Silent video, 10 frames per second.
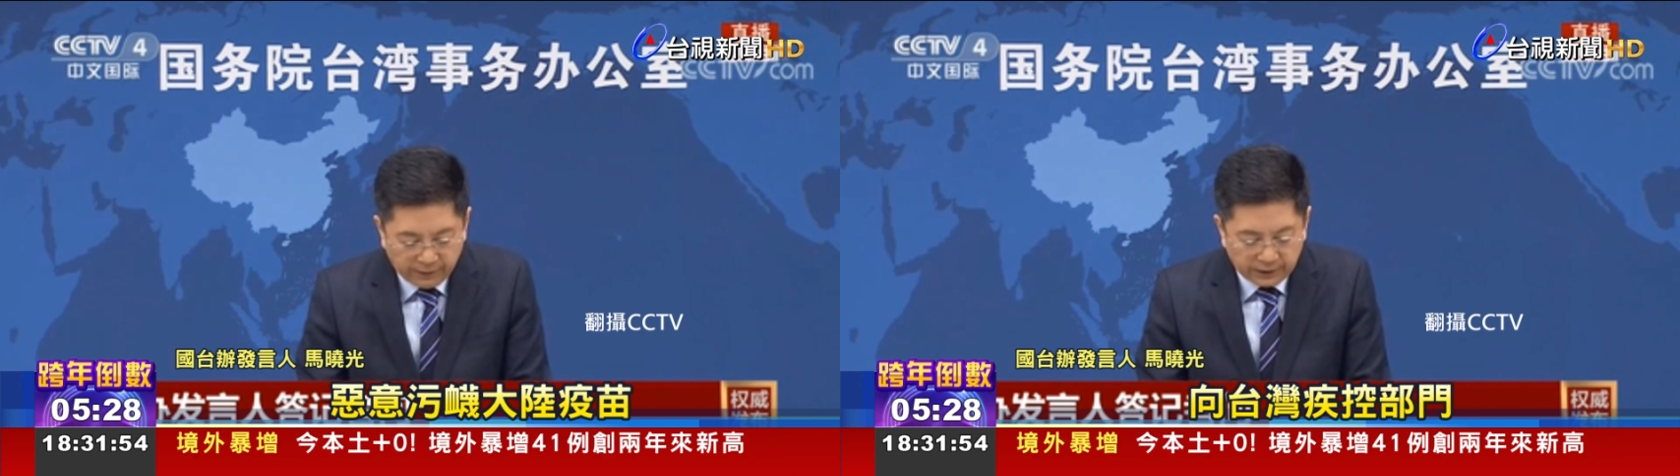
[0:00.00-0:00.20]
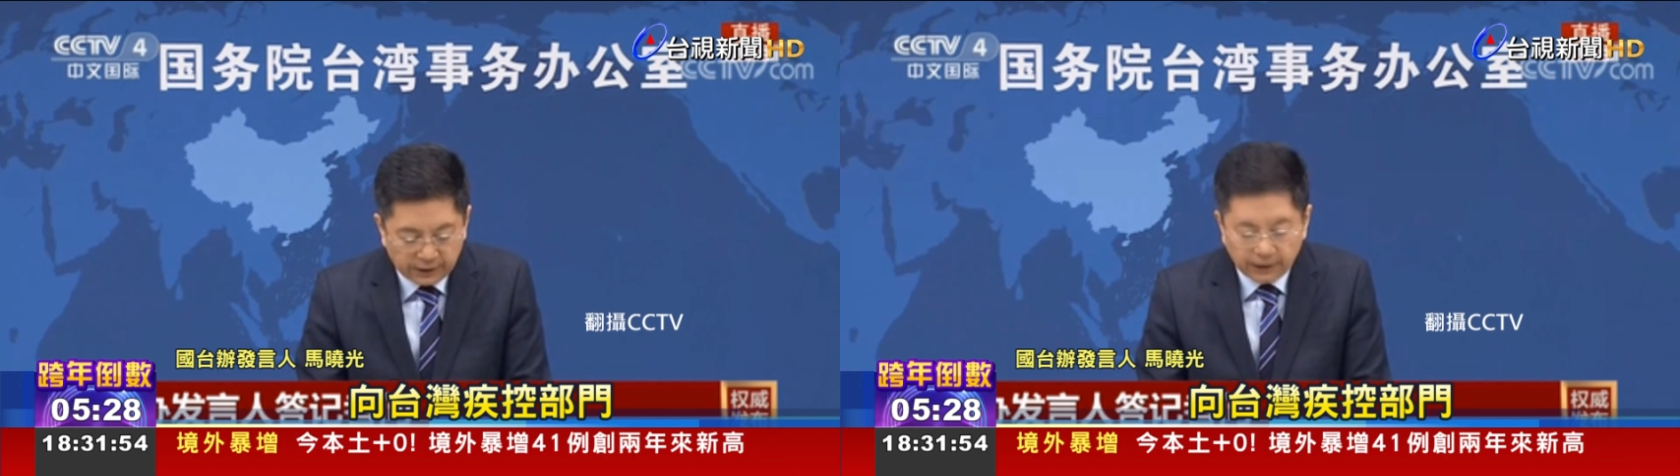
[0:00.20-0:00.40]

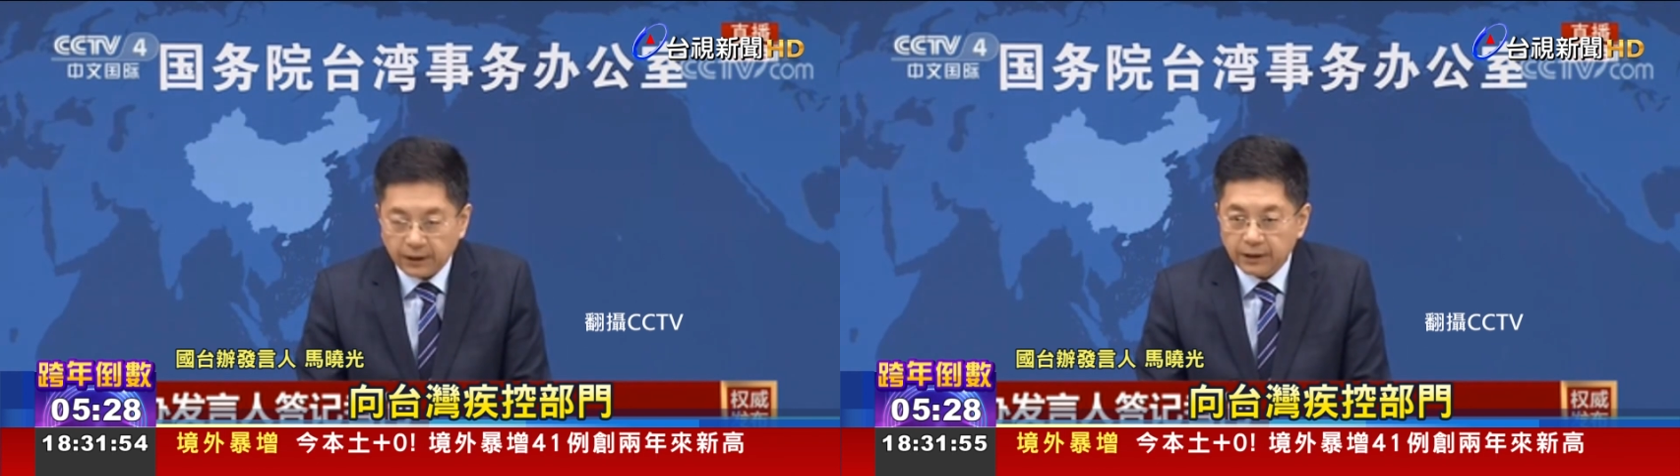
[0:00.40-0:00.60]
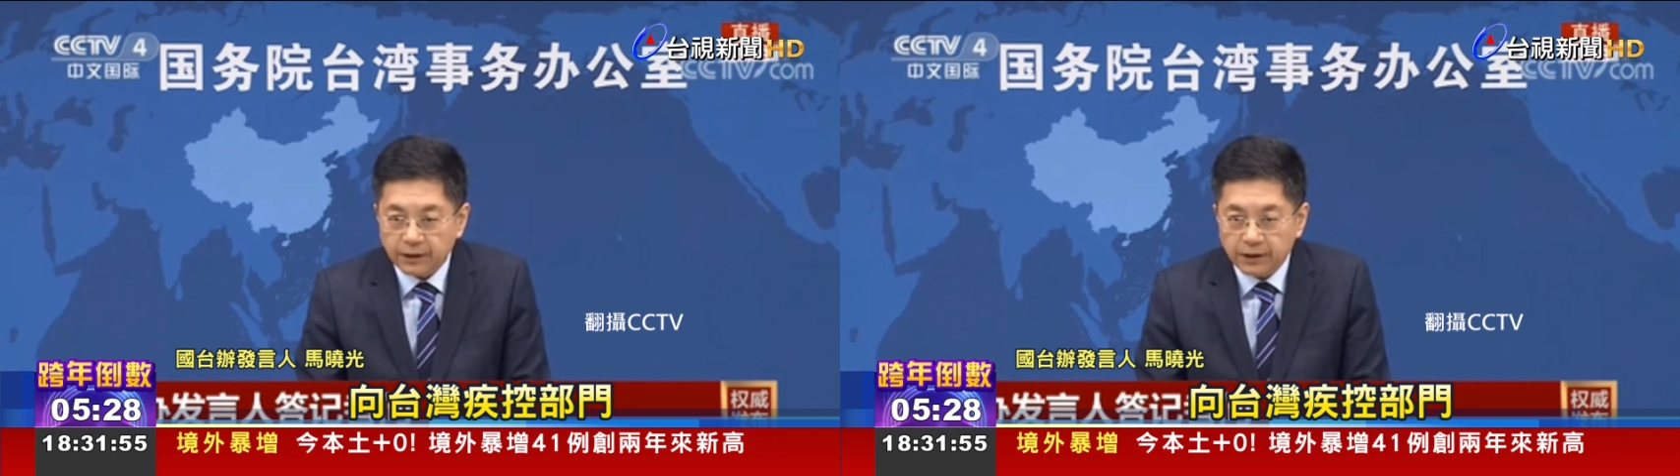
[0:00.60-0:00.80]
湾
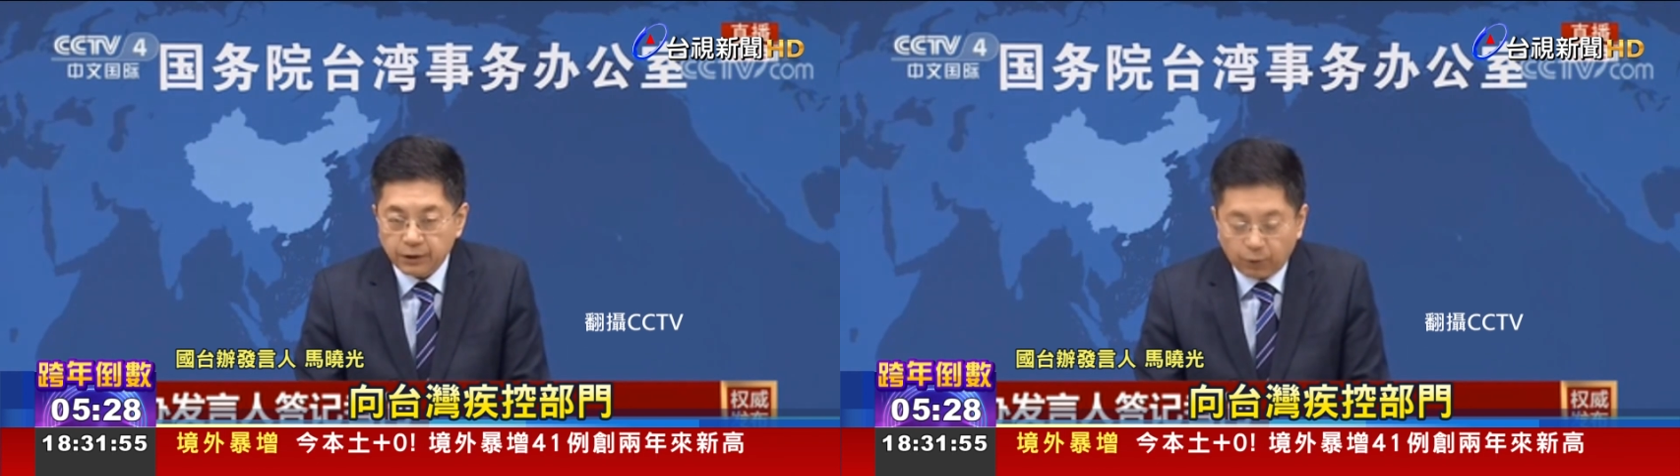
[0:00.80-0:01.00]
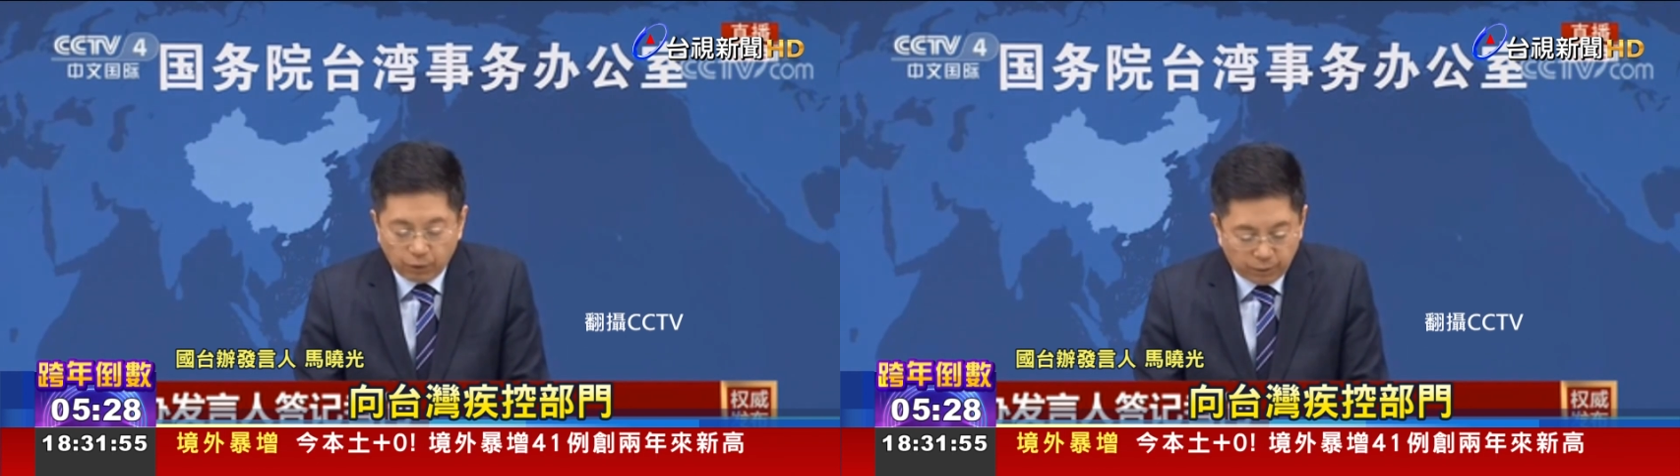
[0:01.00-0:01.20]
的
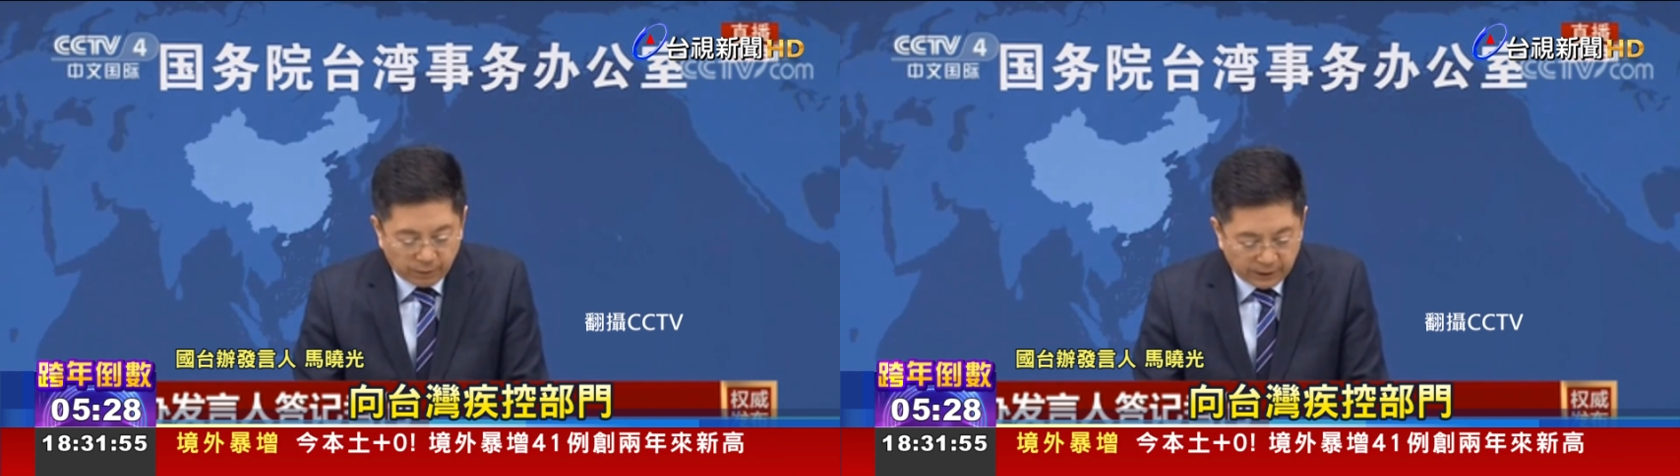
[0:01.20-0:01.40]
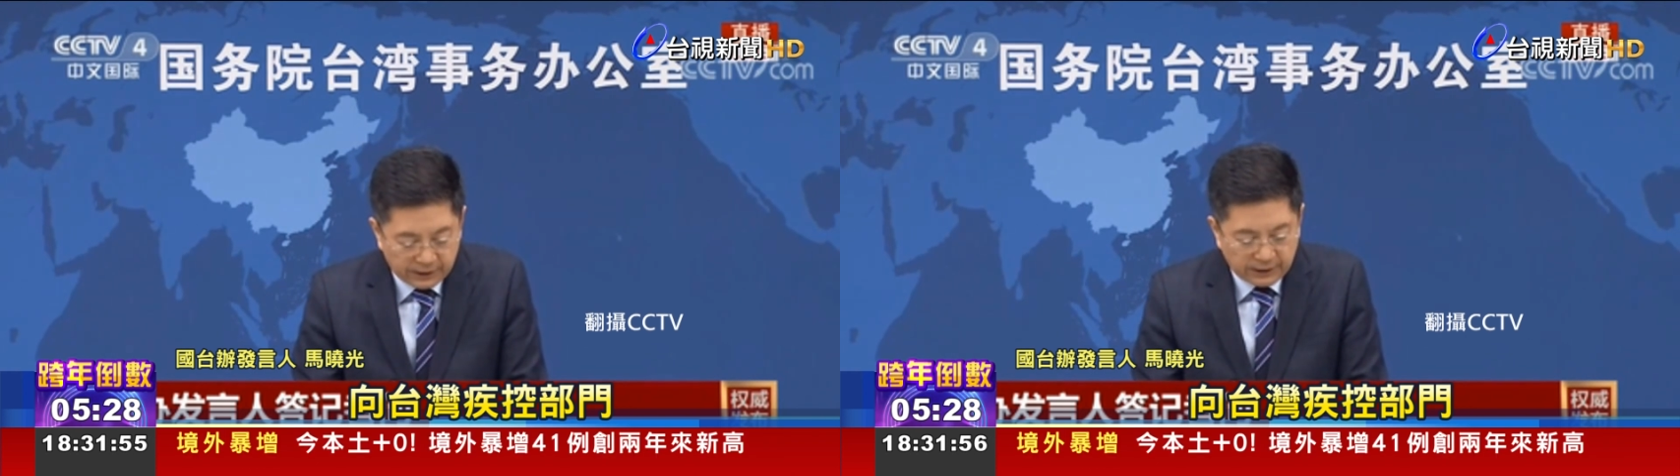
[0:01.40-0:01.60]
疾控
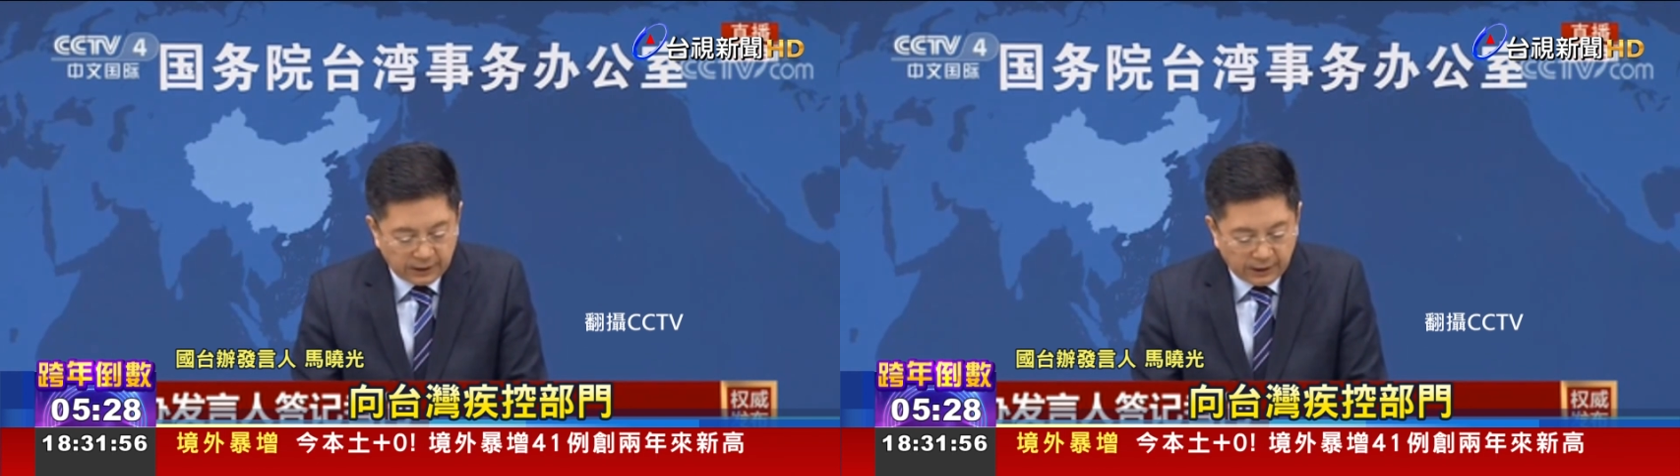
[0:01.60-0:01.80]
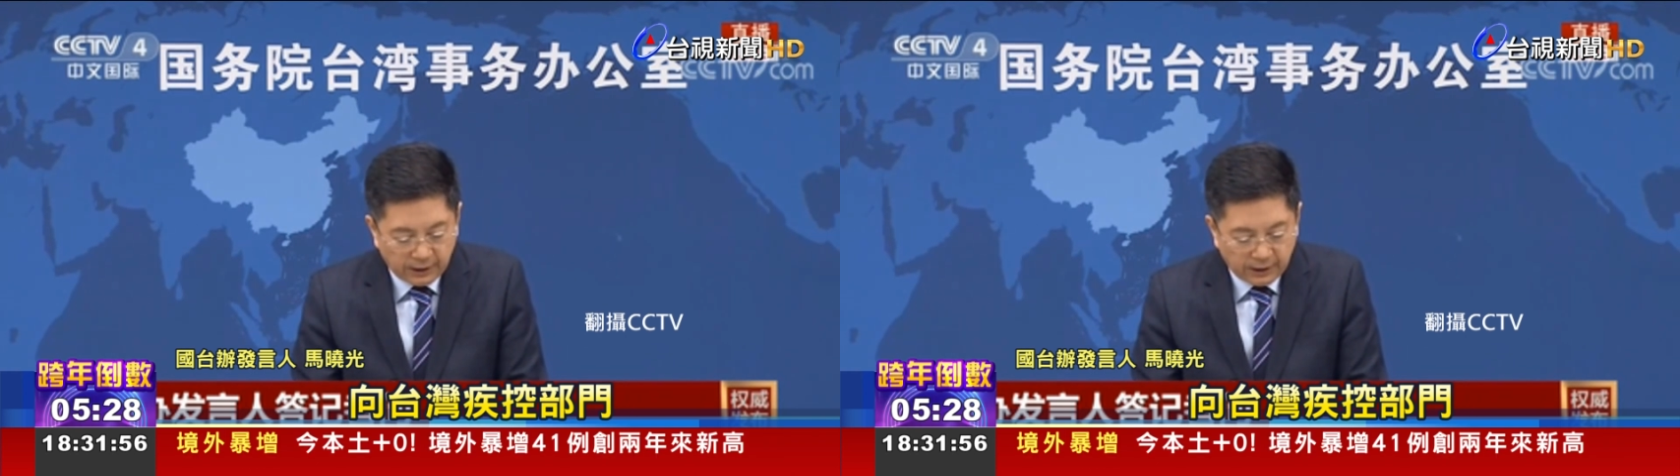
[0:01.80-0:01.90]
部门